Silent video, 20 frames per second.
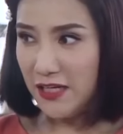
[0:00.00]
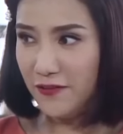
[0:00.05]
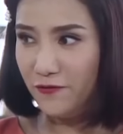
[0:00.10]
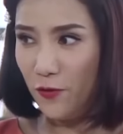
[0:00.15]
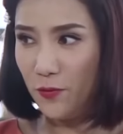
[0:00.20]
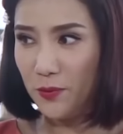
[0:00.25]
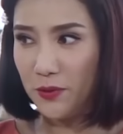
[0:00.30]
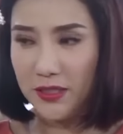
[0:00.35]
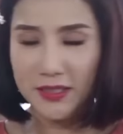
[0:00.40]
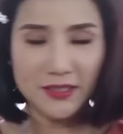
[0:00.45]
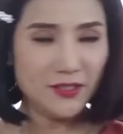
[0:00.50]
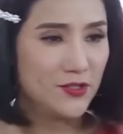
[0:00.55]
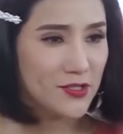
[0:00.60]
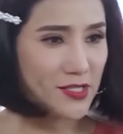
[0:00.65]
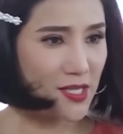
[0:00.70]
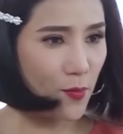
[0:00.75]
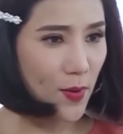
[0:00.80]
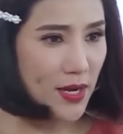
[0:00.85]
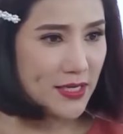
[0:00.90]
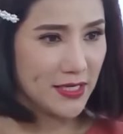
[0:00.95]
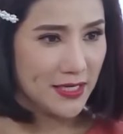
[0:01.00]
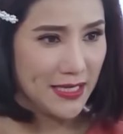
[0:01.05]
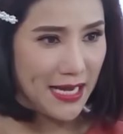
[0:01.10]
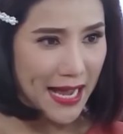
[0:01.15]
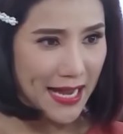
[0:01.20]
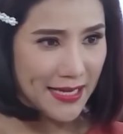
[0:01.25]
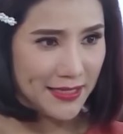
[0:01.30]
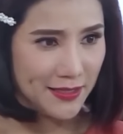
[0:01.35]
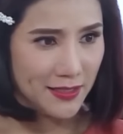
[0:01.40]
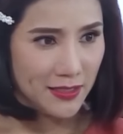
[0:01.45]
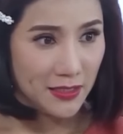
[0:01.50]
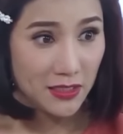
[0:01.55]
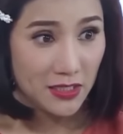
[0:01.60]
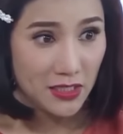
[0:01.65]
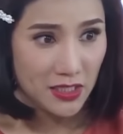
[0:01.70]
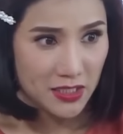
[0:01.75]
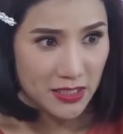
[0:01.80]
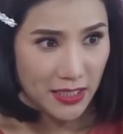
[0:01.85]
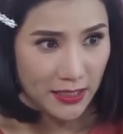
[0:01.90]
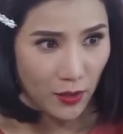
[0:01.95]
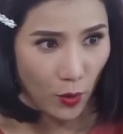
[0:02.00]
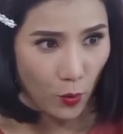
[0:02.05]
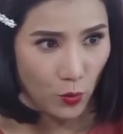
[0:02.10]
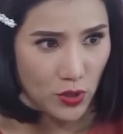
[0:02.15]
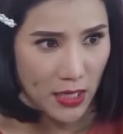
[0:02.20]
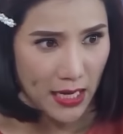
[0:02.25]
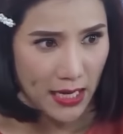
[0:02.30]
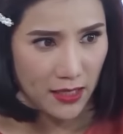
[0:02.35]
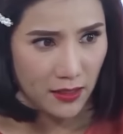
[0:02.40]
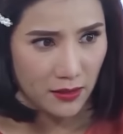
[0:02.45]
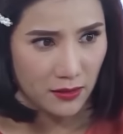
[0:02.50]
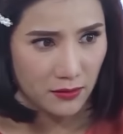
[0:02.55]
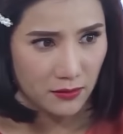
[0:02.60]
Ít phút nữa thì Tường sẽ quay trở lại, tranh thủ nha.